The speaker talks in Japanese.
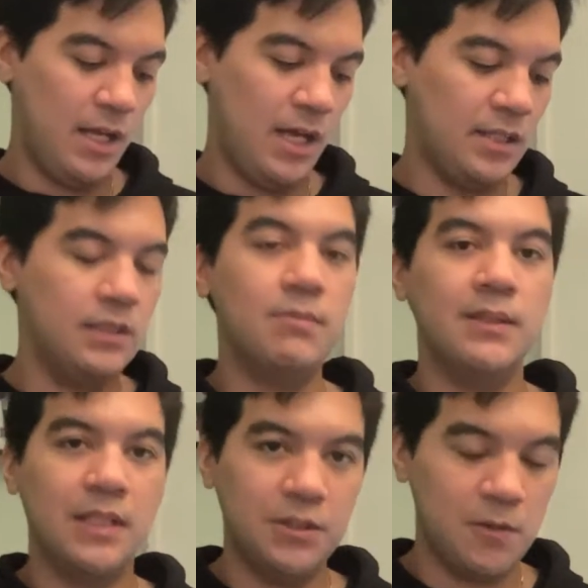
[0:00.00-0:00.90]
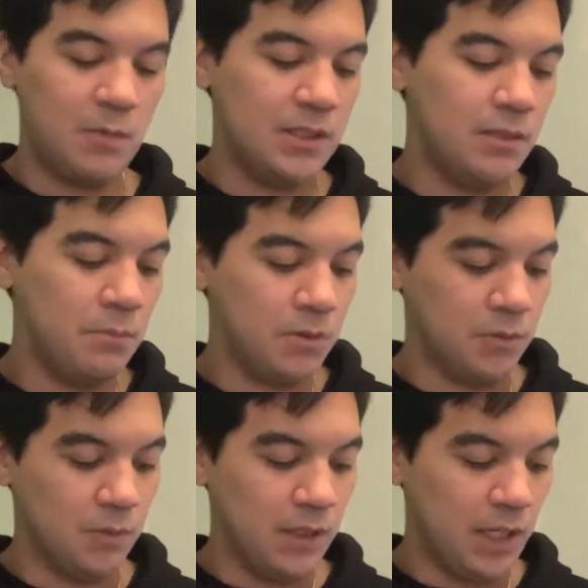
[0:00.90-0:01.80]
えー、一番最初の魔人ブー
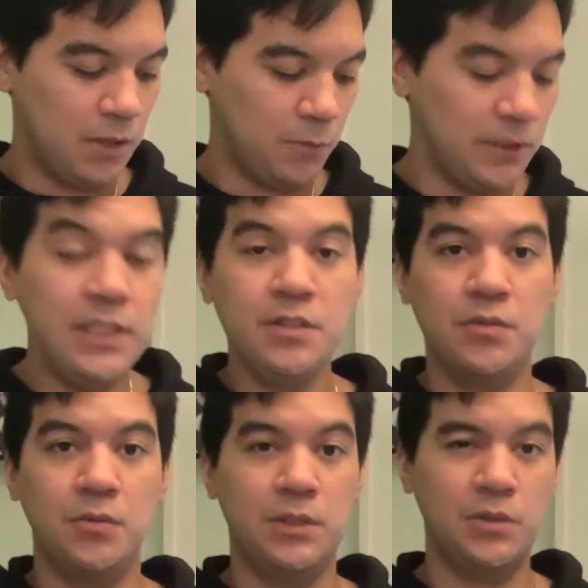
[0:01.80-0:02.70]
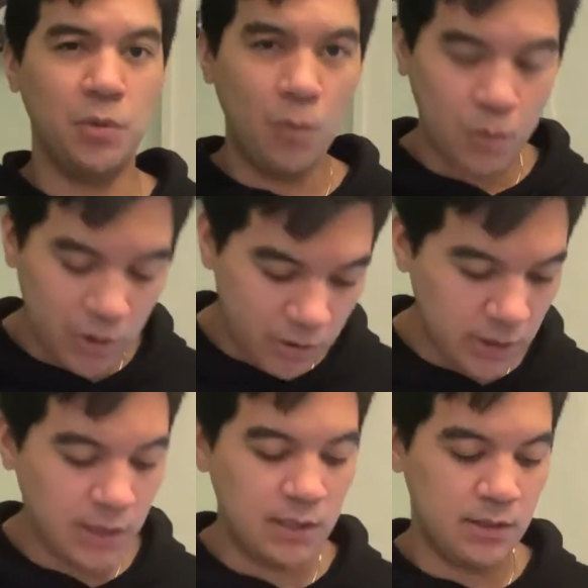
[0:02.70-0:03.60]
の、あの、人相にそっく
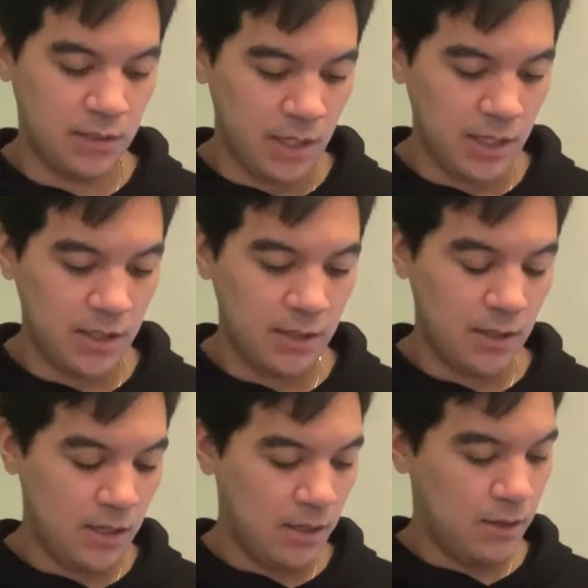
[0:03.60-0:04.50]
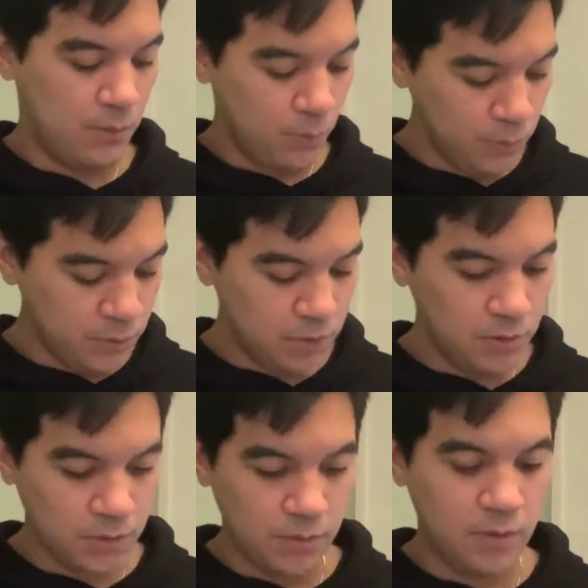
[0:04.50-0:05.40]
りなんですね。ほん
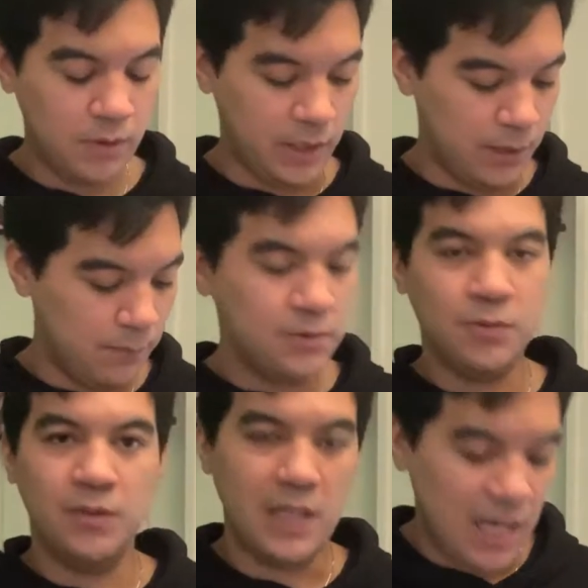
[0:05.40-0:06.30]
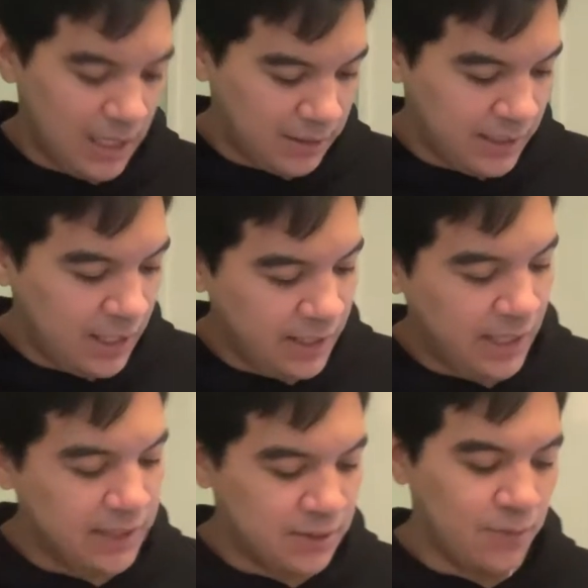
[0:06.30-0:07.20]
とそっくり。そう、やはり
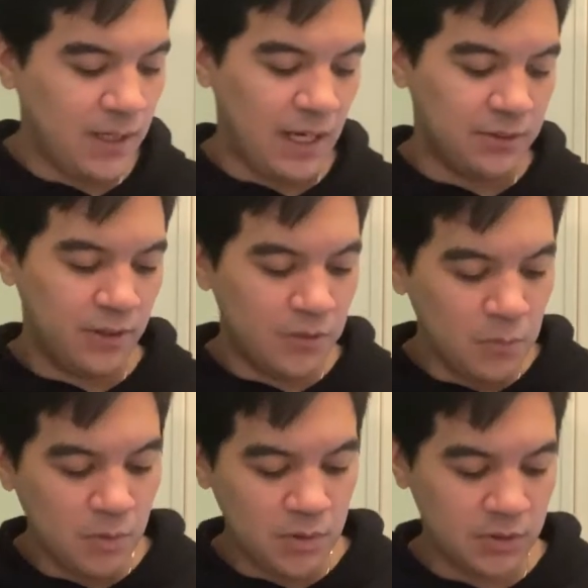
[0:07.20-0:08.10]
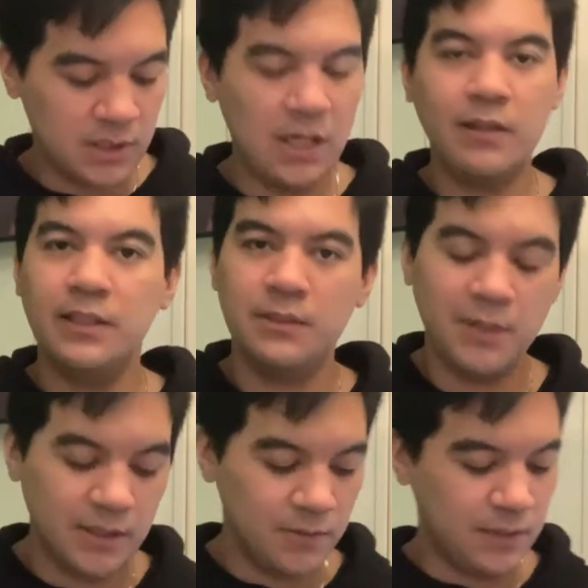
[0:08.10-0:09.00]
あいつそうか、ドラゴンボールを使われてし
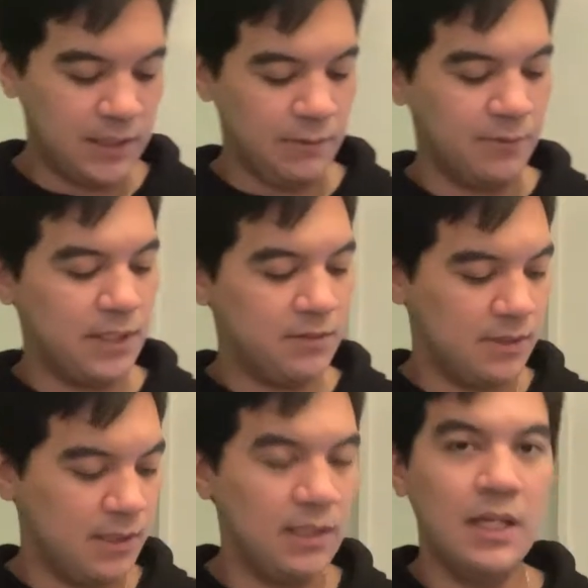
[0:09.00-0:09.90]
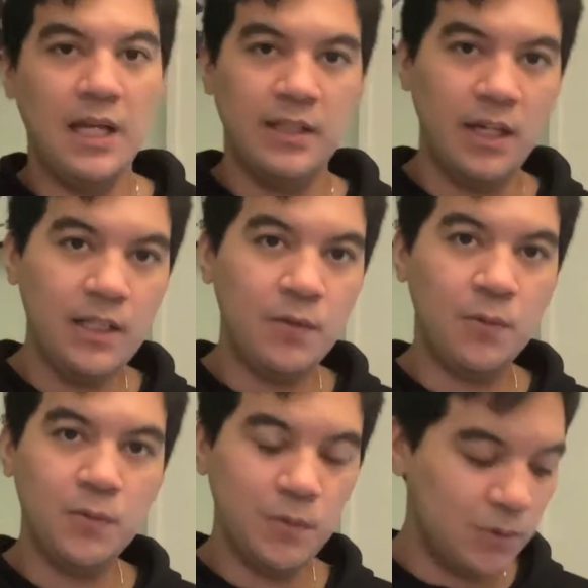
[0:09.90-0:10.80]
まったのかって、モナイトさんが。何
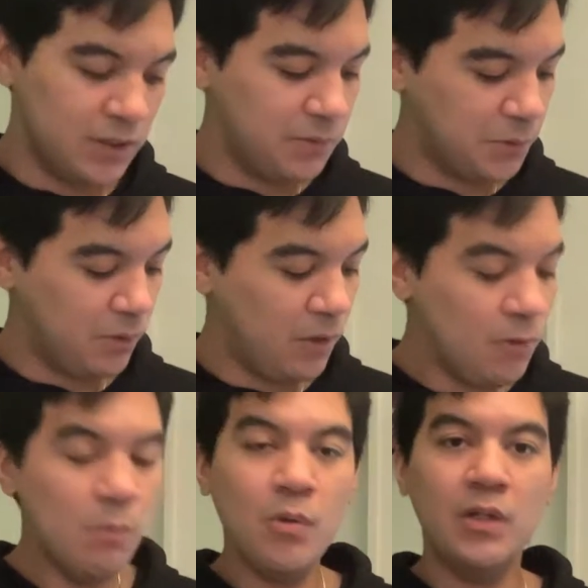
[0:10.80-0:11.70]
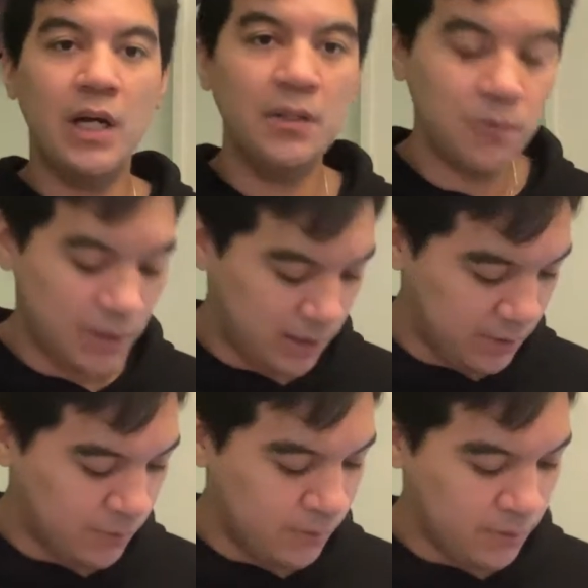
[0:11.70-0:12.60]
この星にもドラゴンボールがあんのかっ
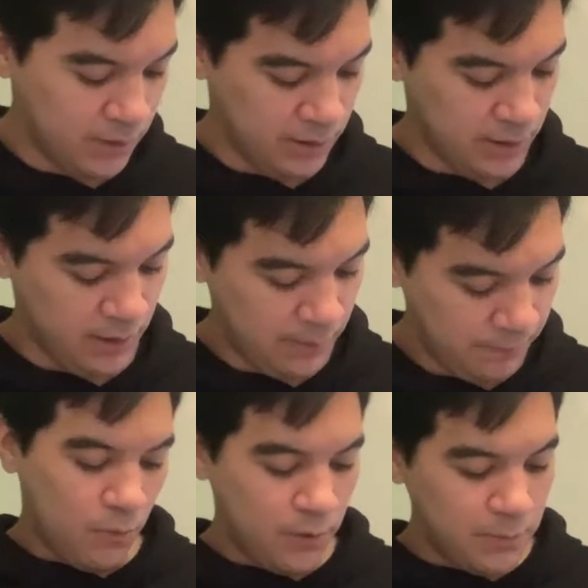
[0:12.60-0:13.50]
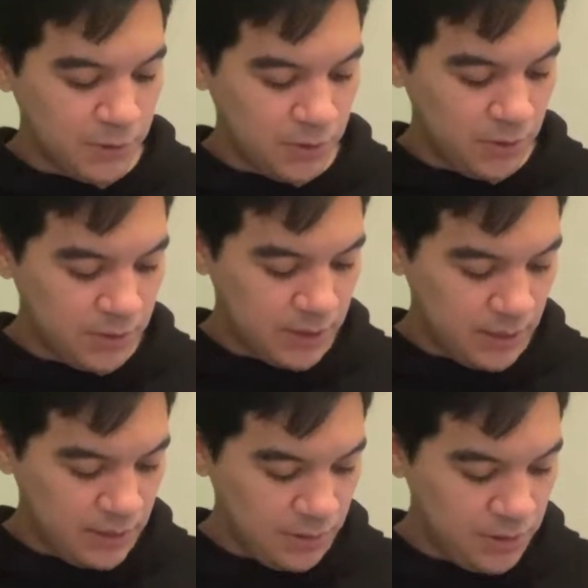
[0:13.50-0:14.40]
て悟空たちがね、俺もそれを
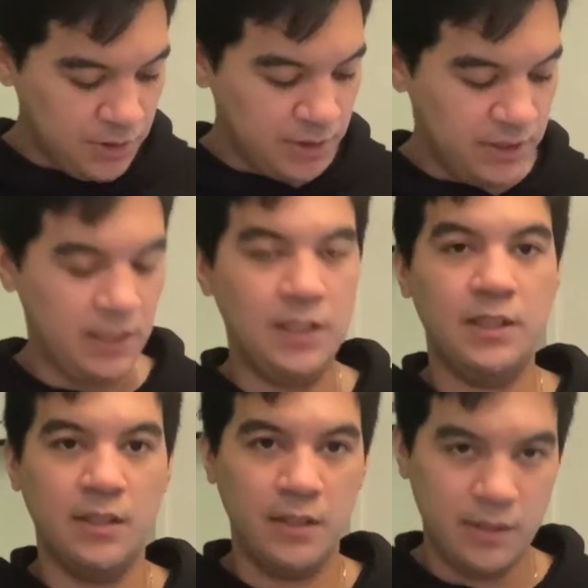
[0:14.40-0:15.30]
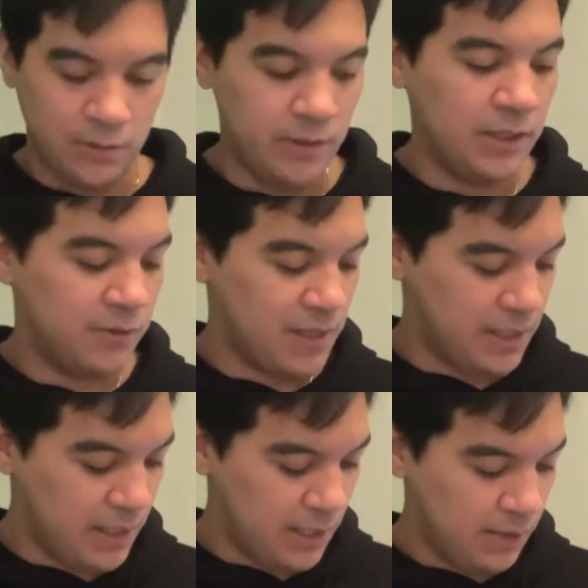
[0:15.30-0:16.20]
使って宇宙一になったんだ。グラノラ
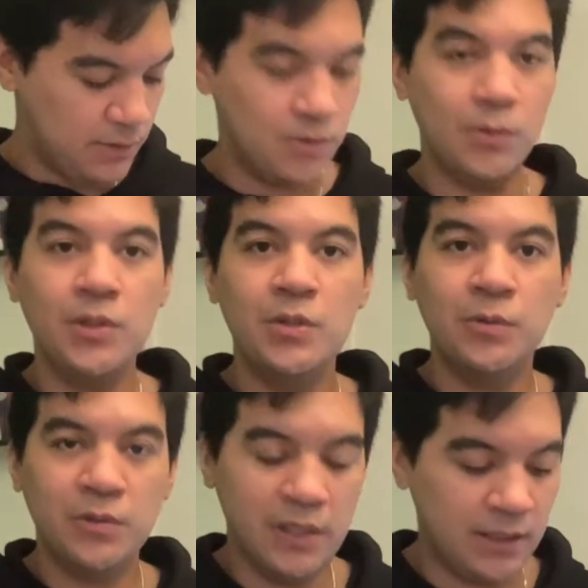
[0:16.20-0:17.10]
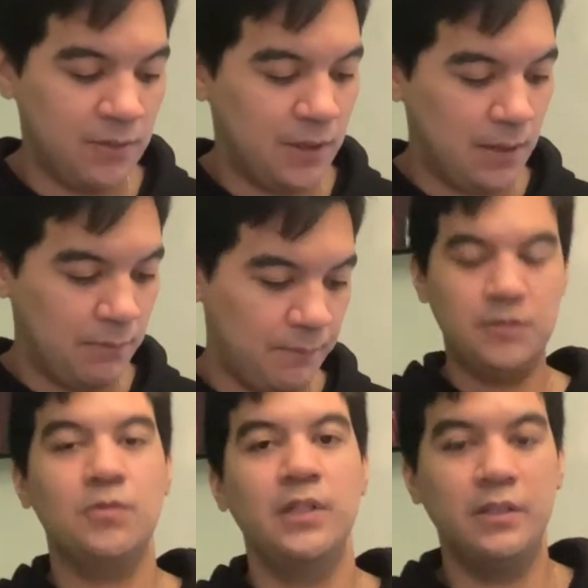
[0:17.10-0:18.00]
がね、そういうことだったのか。
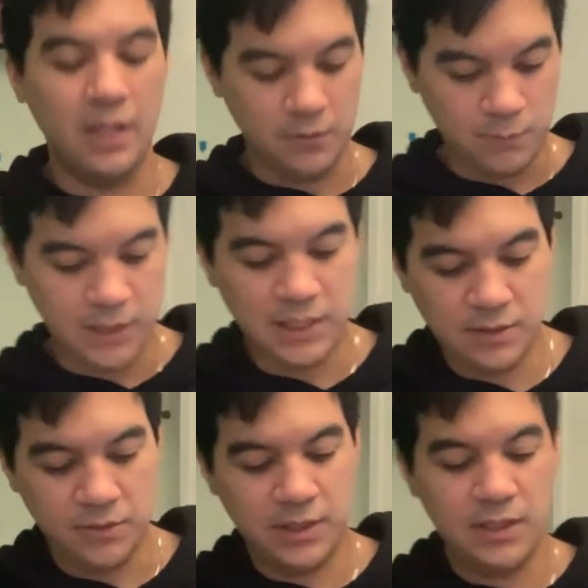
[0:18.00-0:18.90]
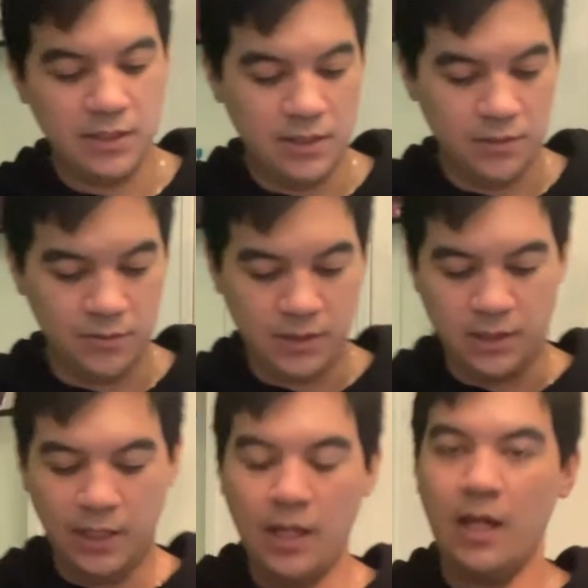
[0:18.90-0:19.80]
そこで、あの、ガスの先生ですよ。なん
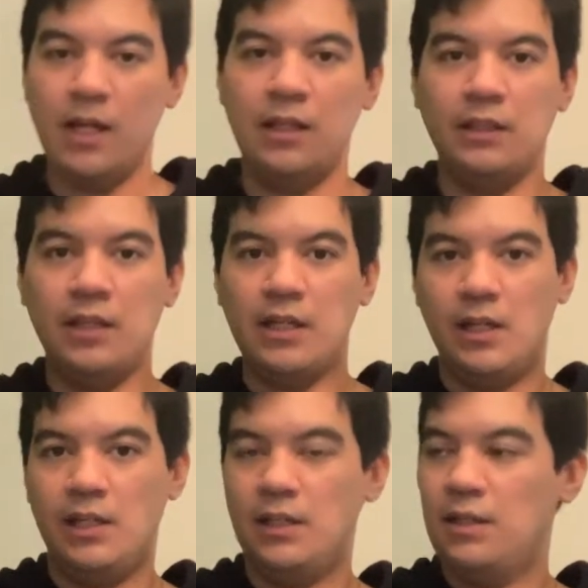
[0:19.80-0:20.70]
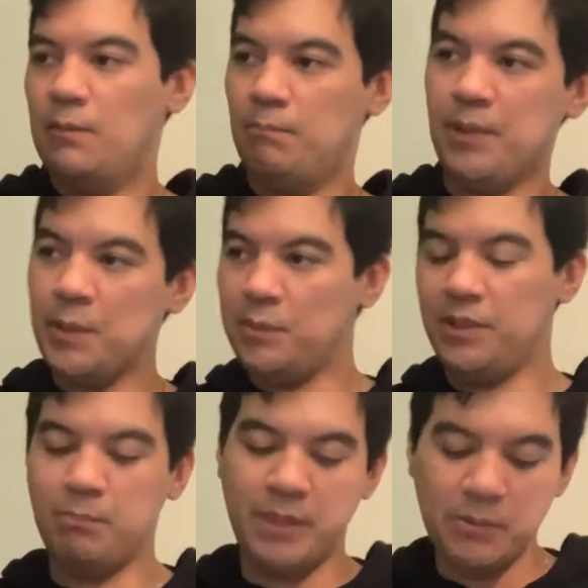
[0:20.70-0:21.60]
かね、手から
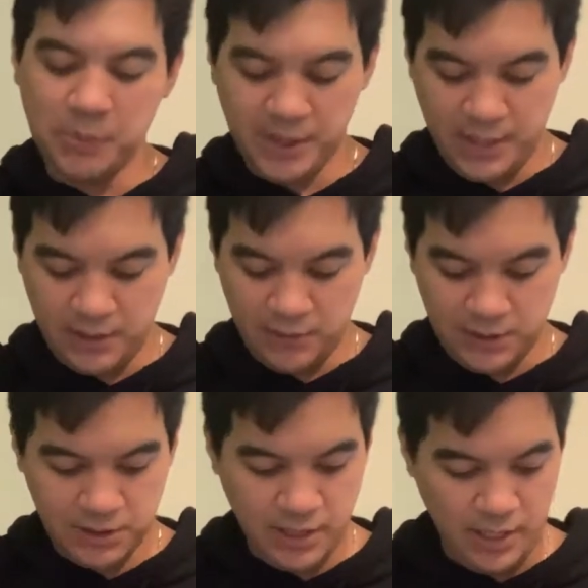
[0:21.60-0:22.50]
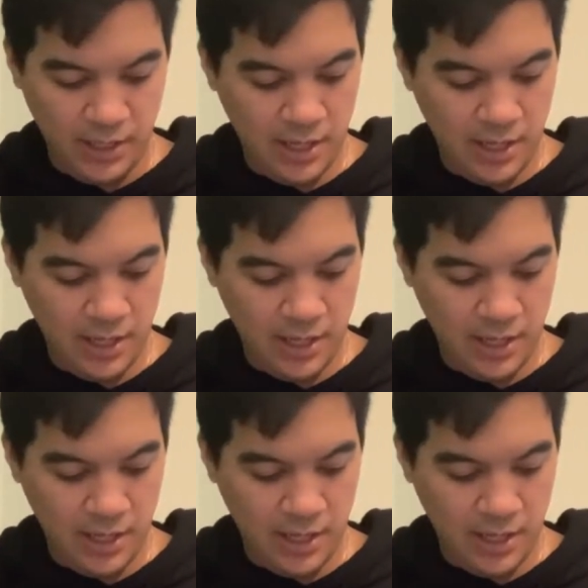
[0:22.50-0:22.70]
ビーム、ビームみたいなの出して、